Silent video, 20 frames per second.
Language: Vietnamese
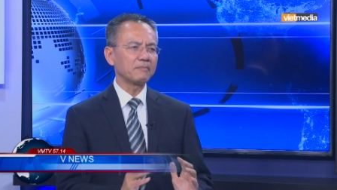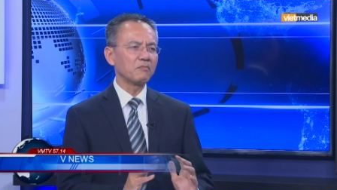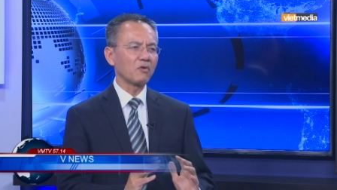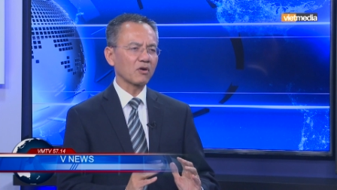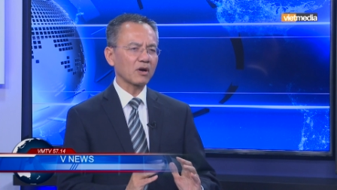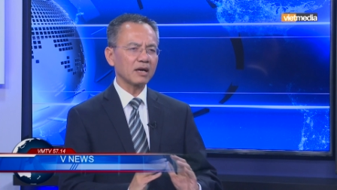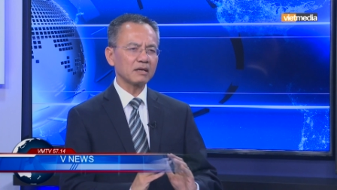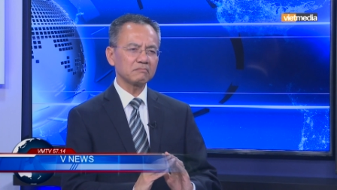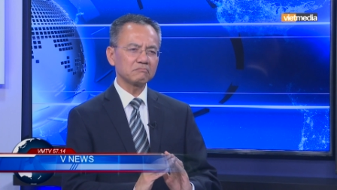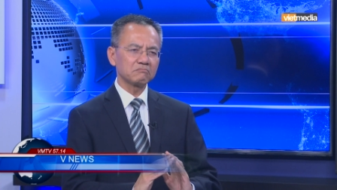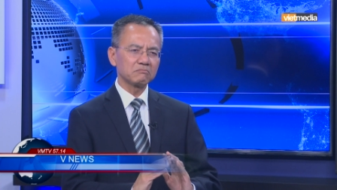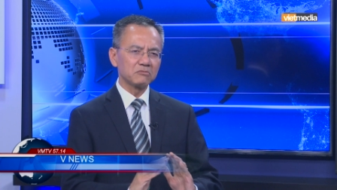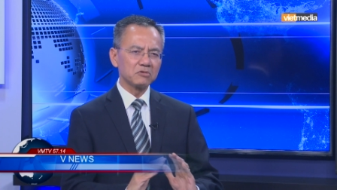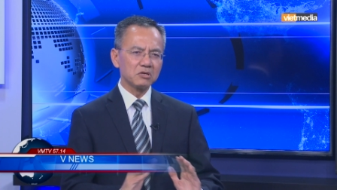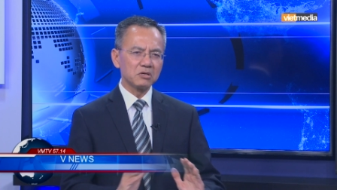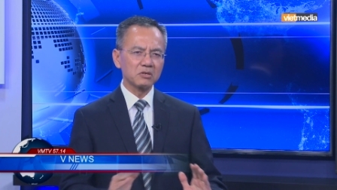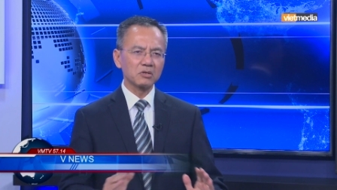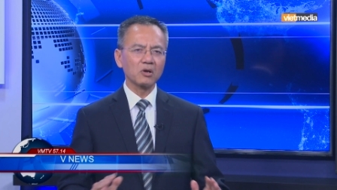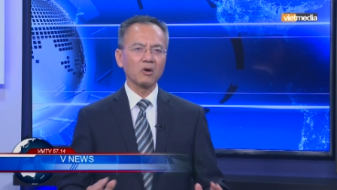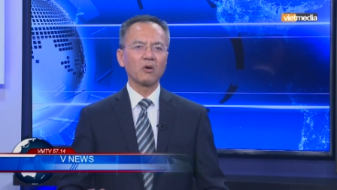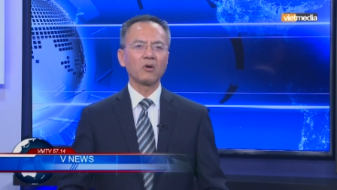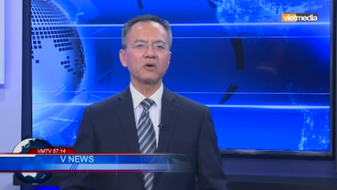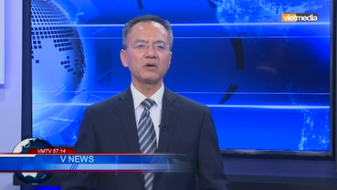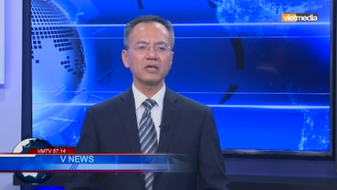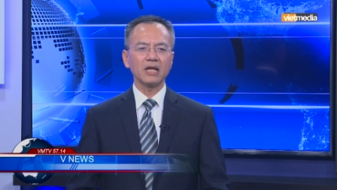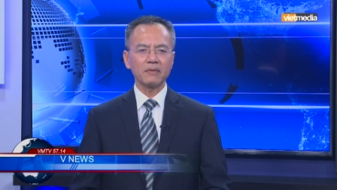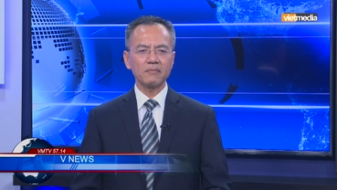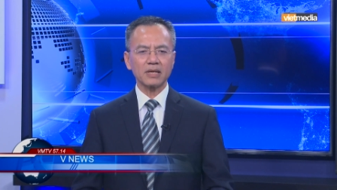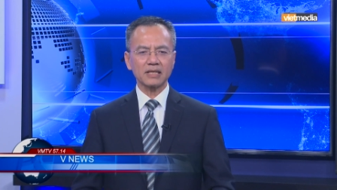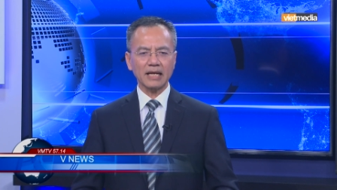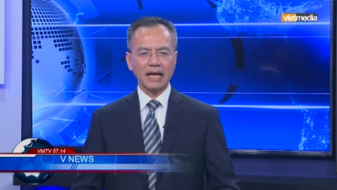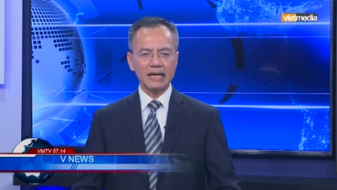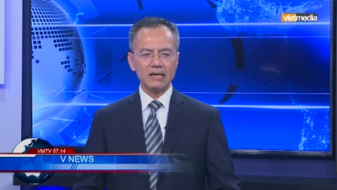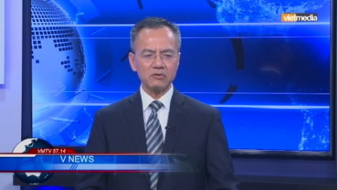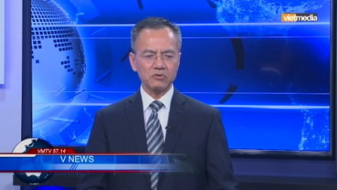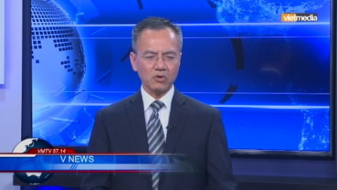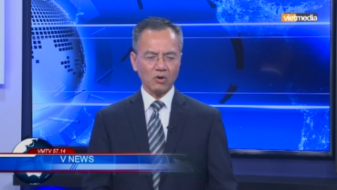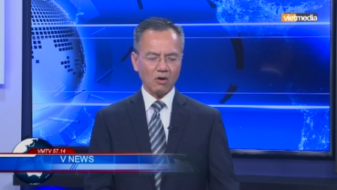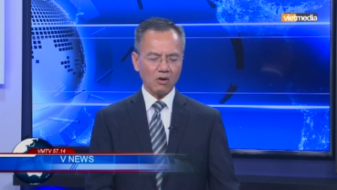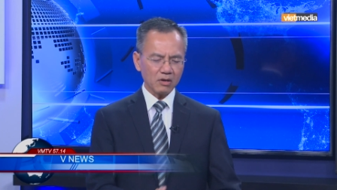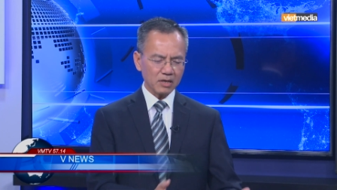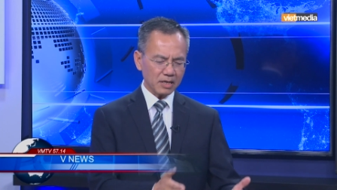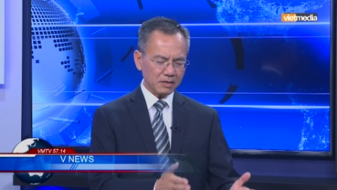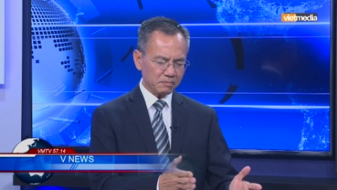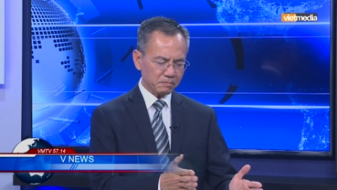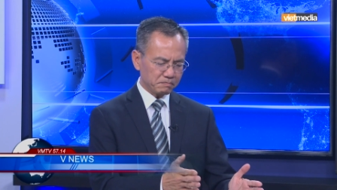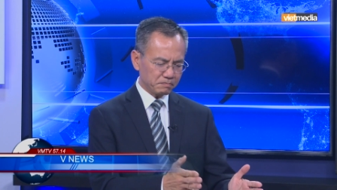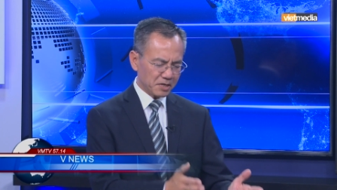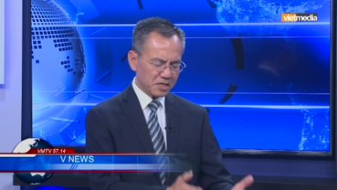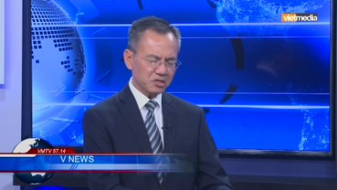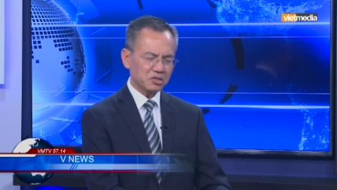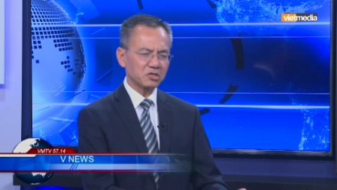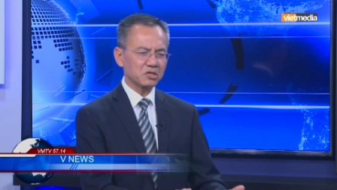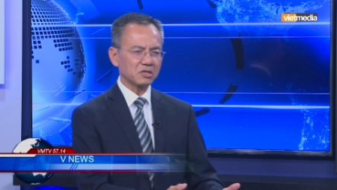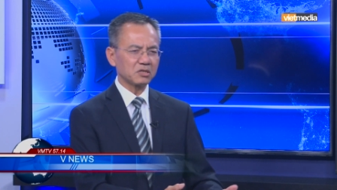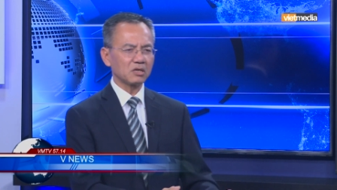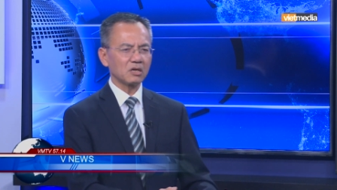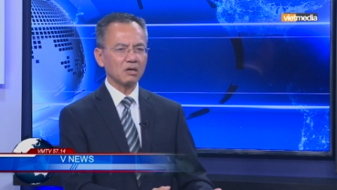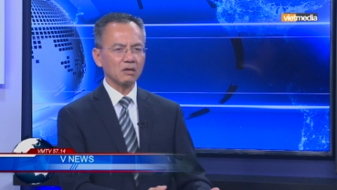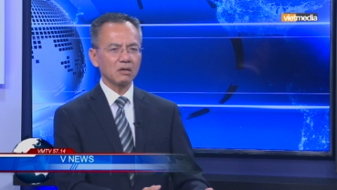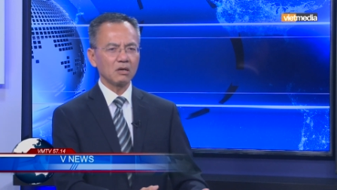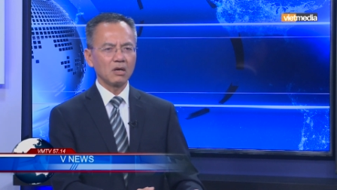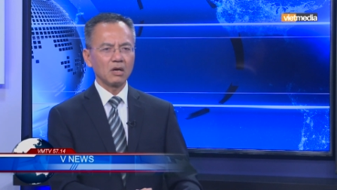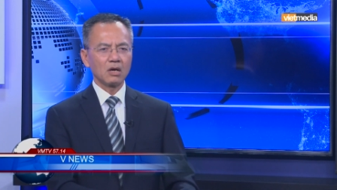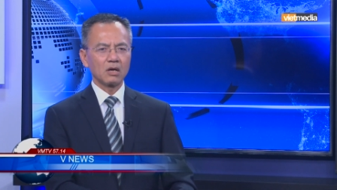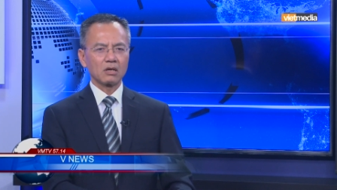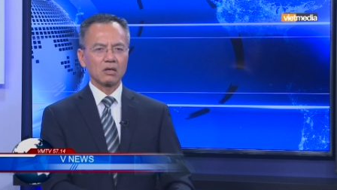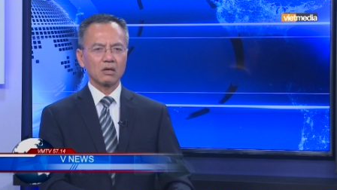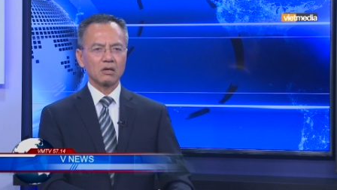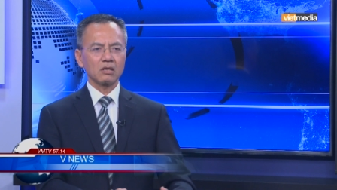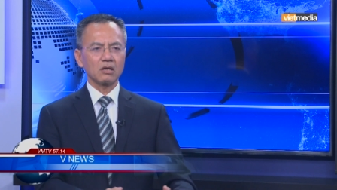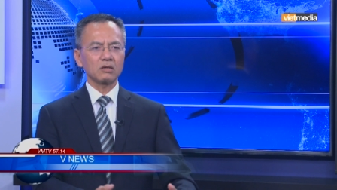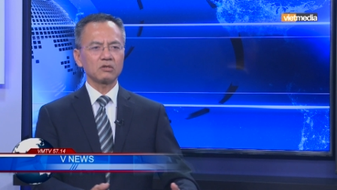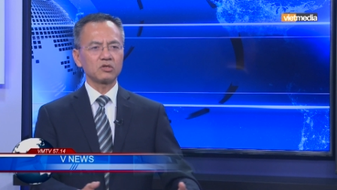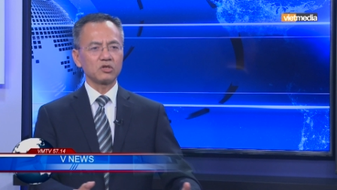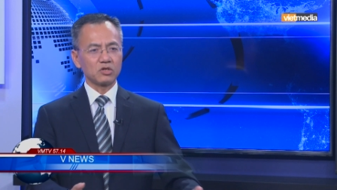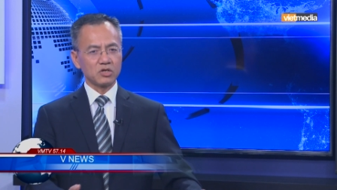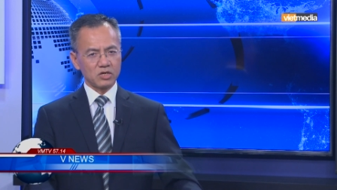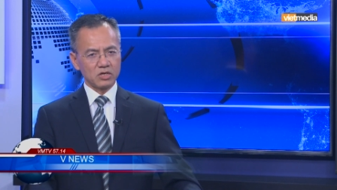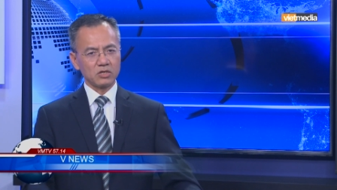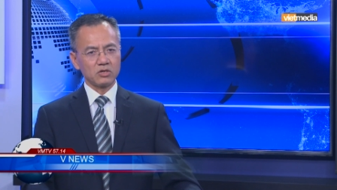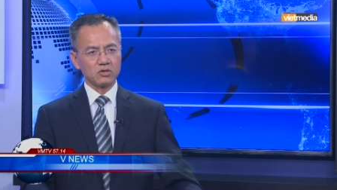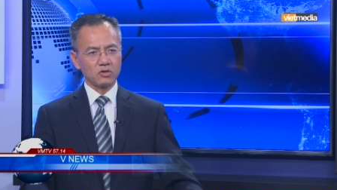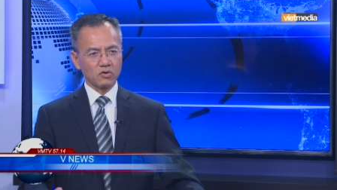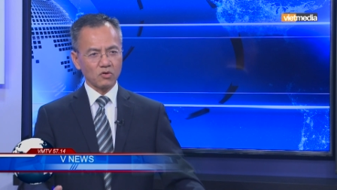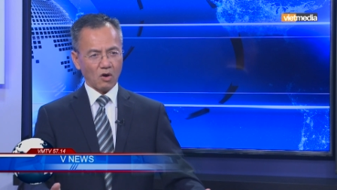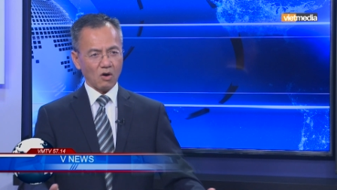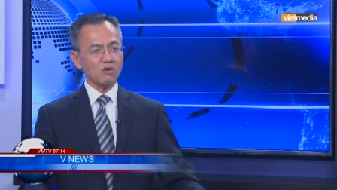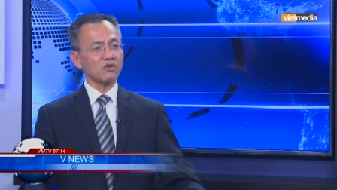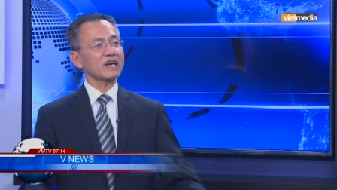một cách tương đối để mà thấy rõ cái picture nó nó nó rõ